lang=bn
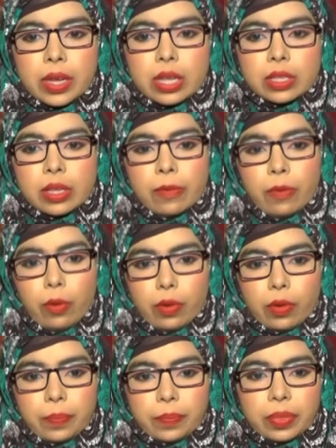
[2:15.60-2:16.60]
ইজি ফোর
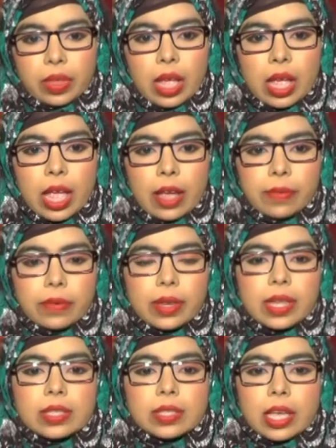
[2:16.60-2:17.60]
এফ
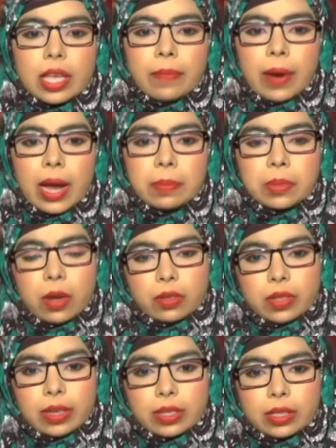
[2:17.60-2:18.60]
ই সি ফাইভ
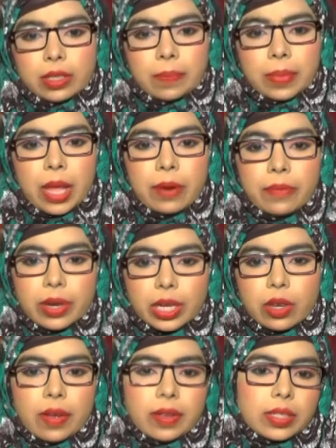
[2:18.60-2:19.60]
থাউজেন্ড
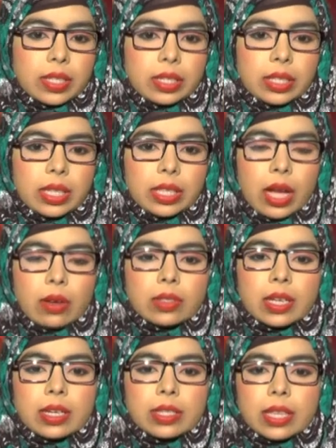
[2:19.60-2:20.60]
ফ্রিকোয়েন্সি থ্রি
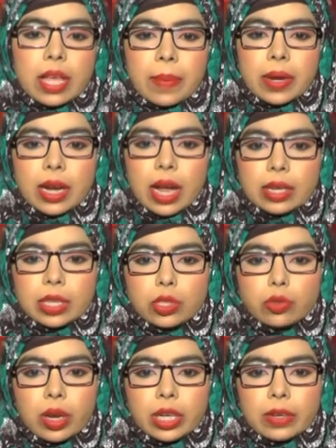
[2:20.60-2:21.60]
থাউজেন্ড সেভেন হান্ড্রেড
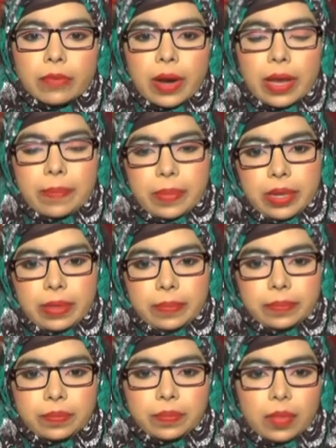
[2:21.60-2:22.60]
টোয়েন্টি ফাইভ ভি
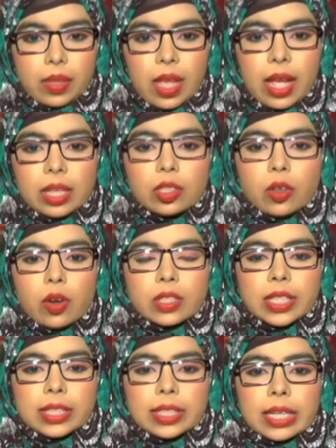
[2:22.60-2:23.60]
এতক্ষণ
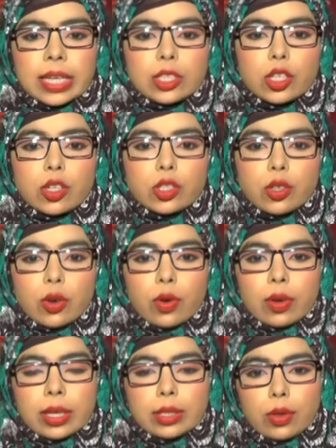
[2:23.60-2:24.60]
সাথে থাকার জন্য
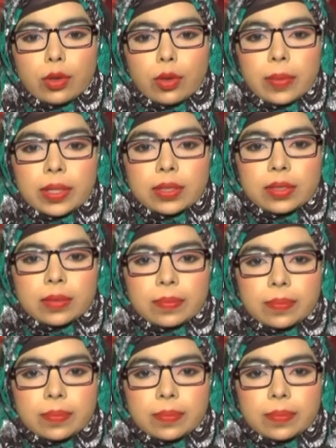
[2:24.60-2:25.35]
সকলকে ধন্যবাদ